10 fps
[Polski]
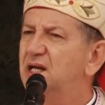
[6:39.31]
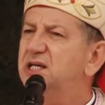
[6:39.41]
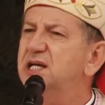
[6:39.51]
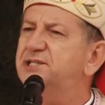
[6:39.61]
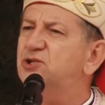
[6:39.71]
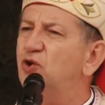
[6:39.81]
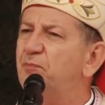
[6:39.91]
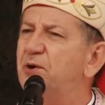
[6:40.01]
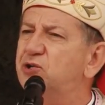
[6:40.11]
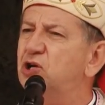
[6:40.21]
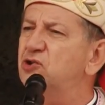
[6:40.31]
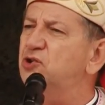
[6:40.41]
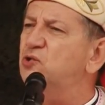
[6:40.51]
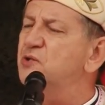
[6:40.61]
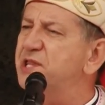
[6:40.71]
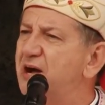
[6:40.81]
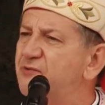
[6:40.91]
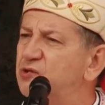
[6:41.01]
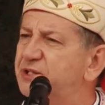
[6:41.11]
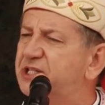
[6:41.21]
jest u początku
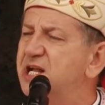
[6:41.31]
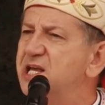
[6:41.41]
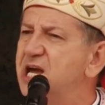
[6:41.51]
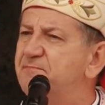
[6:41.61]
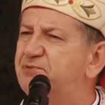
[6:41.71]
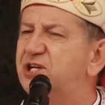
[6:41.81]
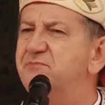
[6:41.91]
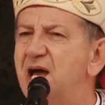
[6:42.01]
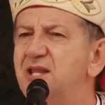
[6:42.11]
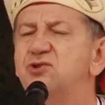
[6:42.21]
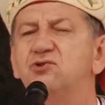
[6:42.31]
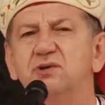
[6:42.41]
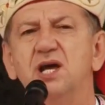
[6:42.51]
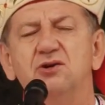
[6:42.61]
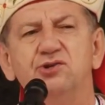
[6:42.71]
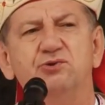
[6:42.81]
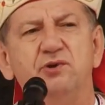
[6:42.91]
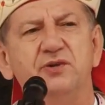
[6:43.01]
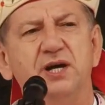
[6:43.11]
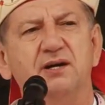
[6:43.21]
nawrócenia i przemiany drugiego
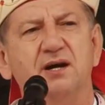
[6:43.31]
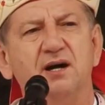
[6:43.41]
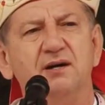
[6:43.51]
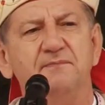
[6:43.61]
człowieka.